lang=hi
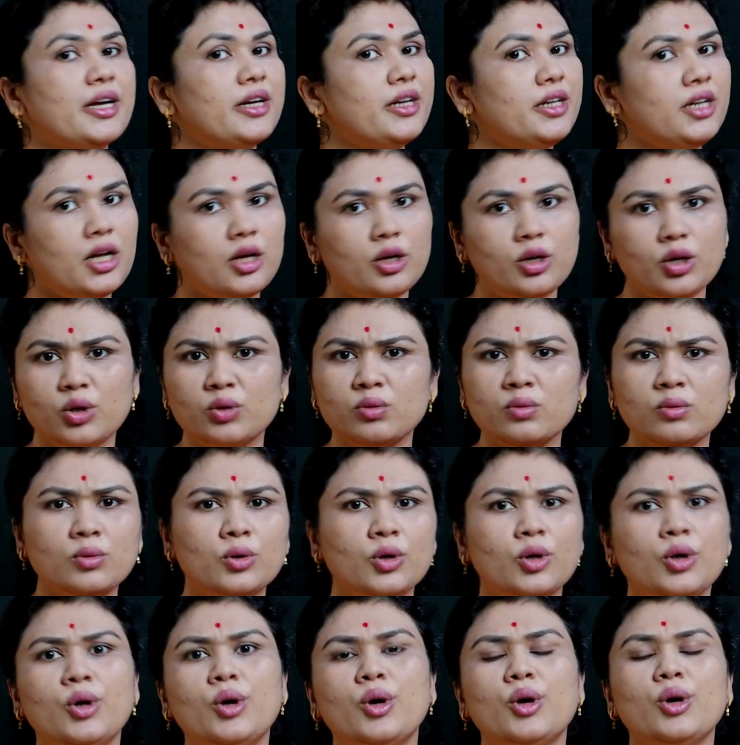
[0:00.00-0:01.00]
जा रही है क्यों
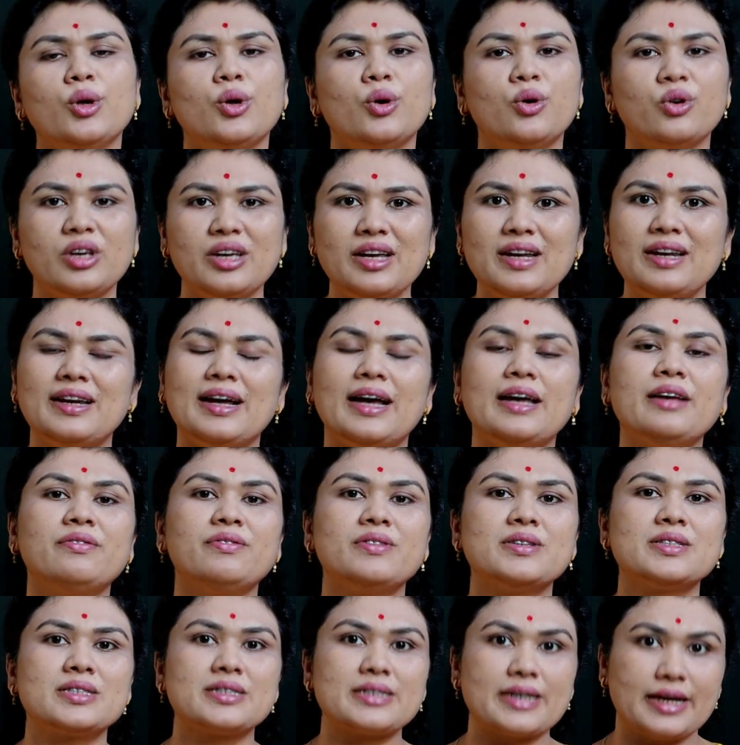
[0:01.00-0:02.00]
क्योंकि
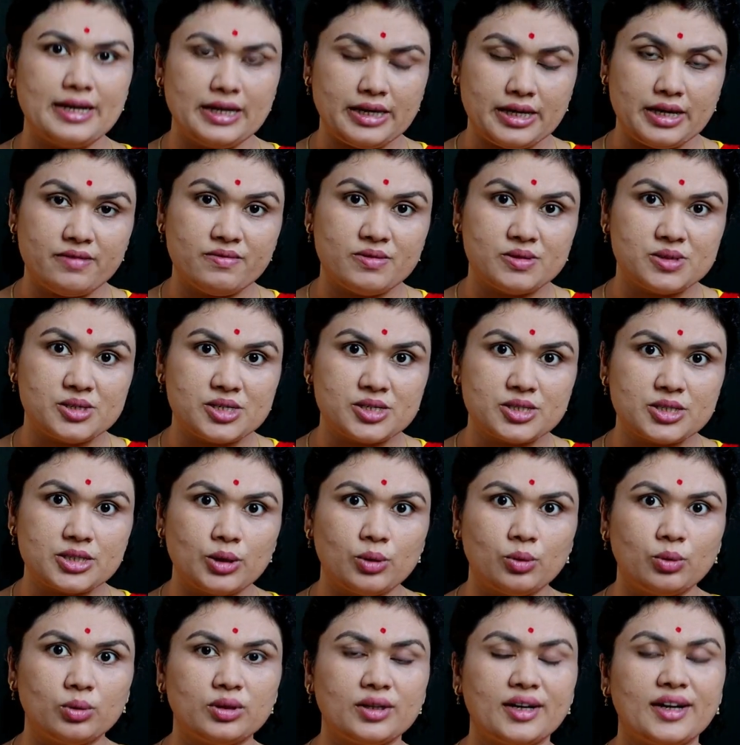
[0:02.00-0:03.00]
लाइफ स्टाइल की वजह से
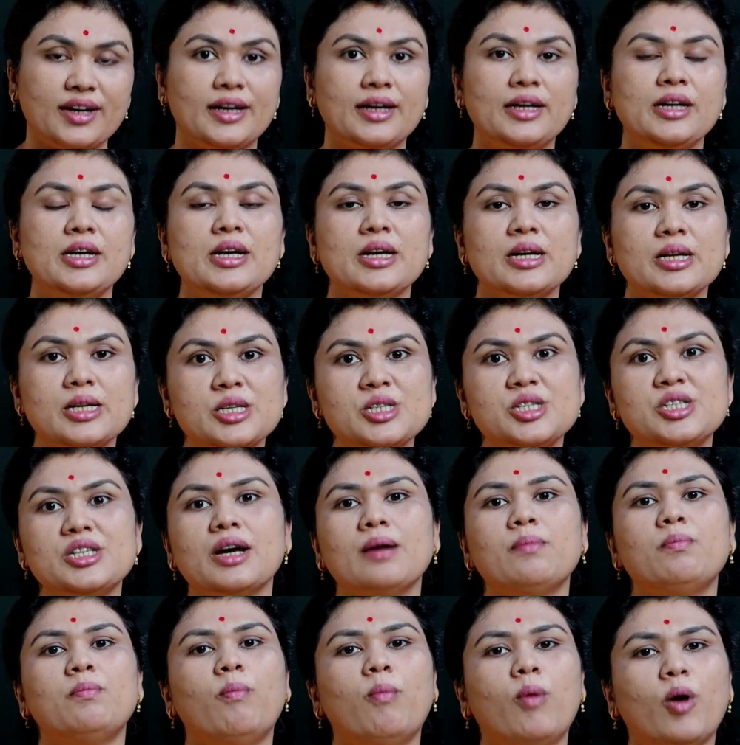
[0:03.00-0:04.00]
होता है
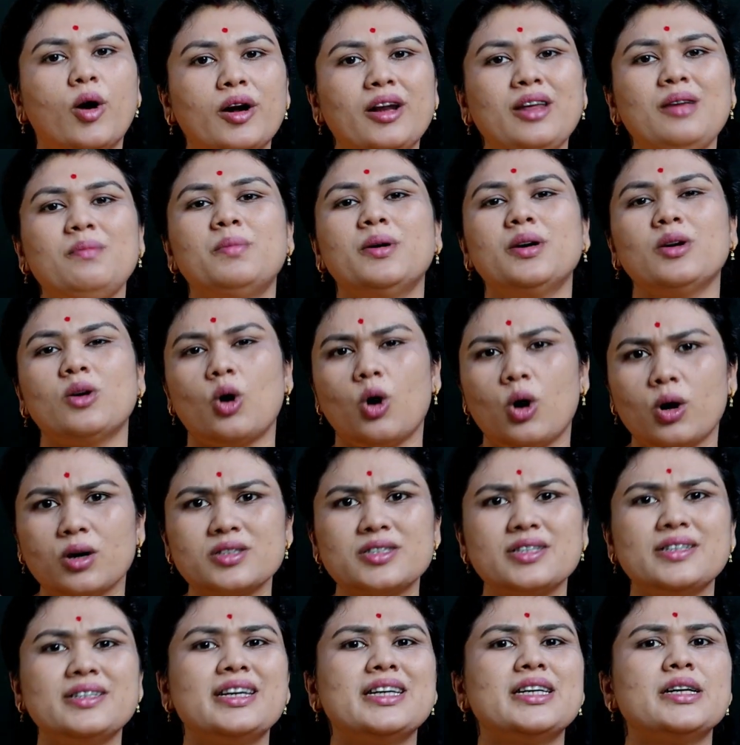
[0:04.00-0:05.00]
जब बॉडी पर
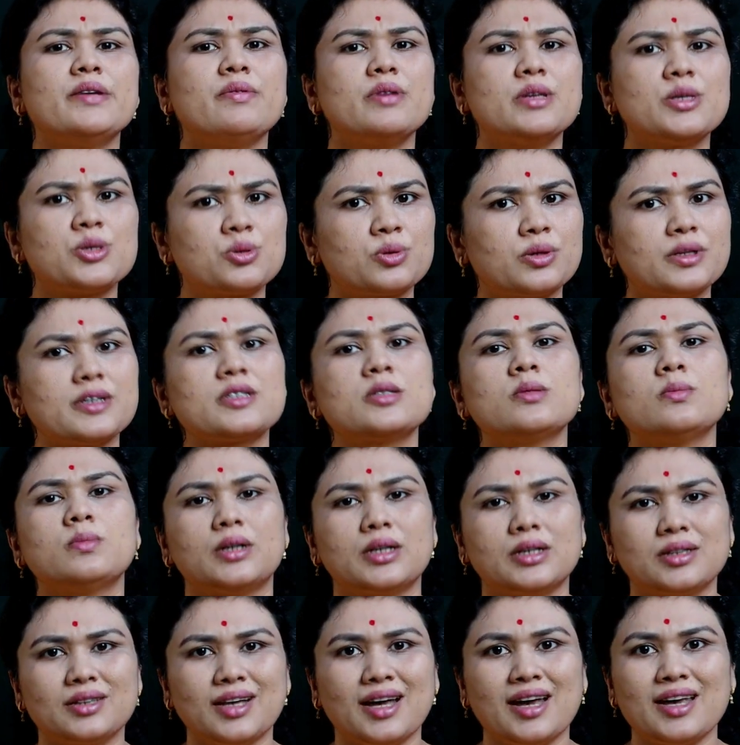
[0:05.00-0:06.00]
ऑक्सीडेटिव स्ट्रेस
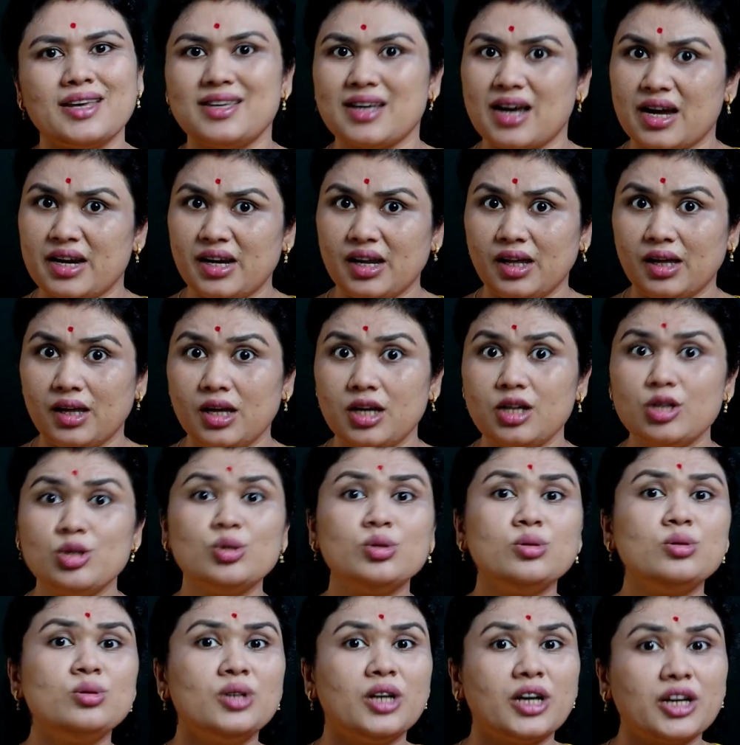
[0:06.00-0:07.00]
बढ़ता है यानी कि
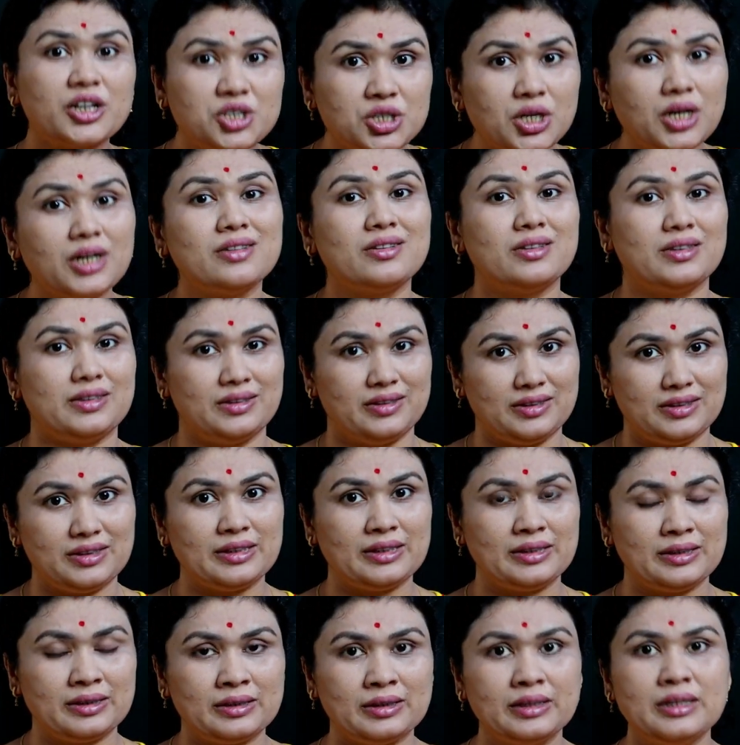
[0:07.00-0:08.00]
जो नशा करते
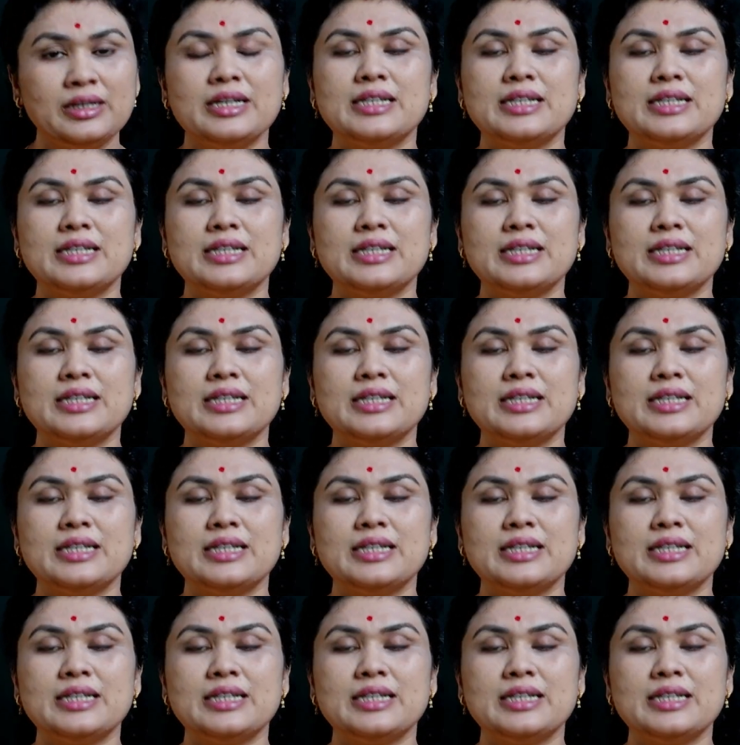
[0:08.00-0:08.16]
हैं